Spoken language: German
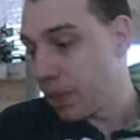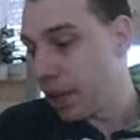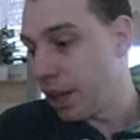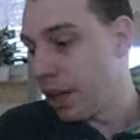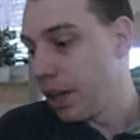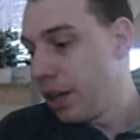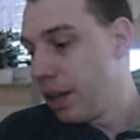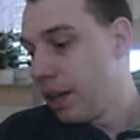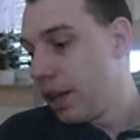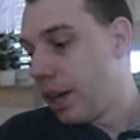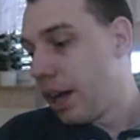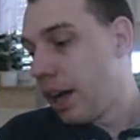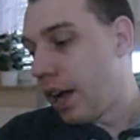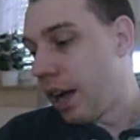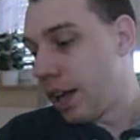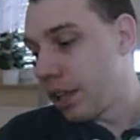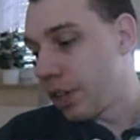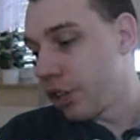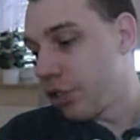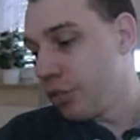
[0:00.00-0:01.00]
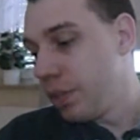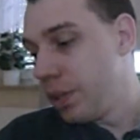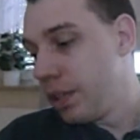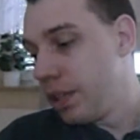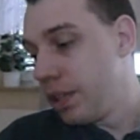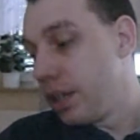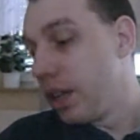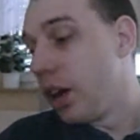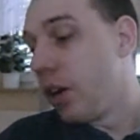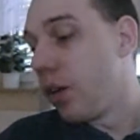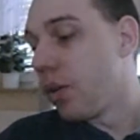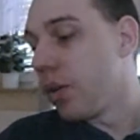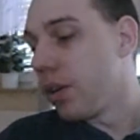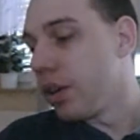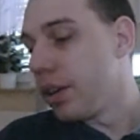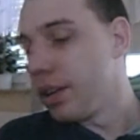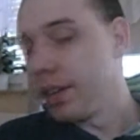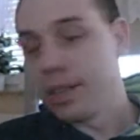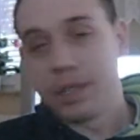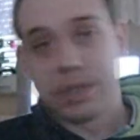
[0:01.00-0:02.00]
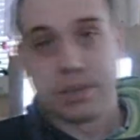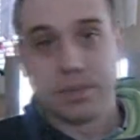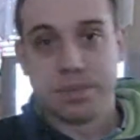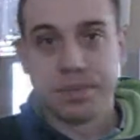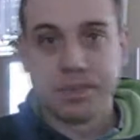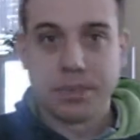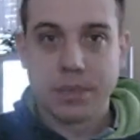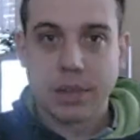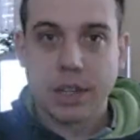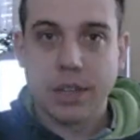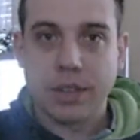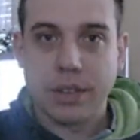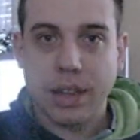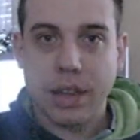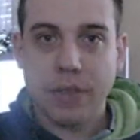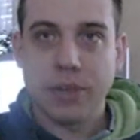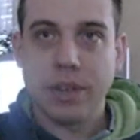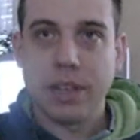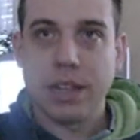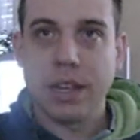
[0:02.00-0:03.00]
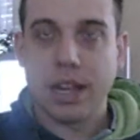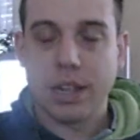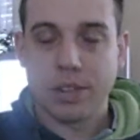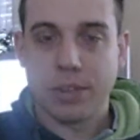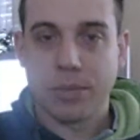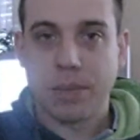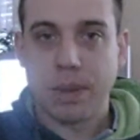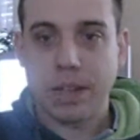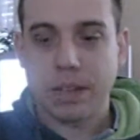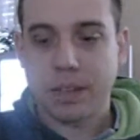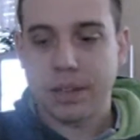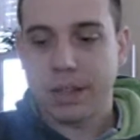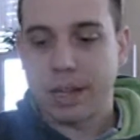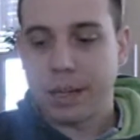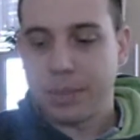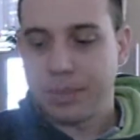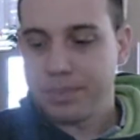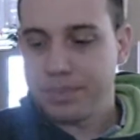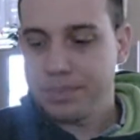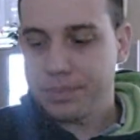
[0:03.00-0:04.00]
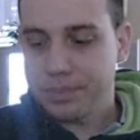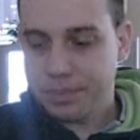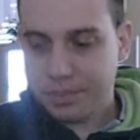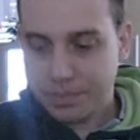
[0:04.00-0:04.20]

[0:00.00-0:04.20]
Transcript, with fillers: gibt da andere Spiele, die da auch äh, sehr viel Inhalt zum Blättern haben.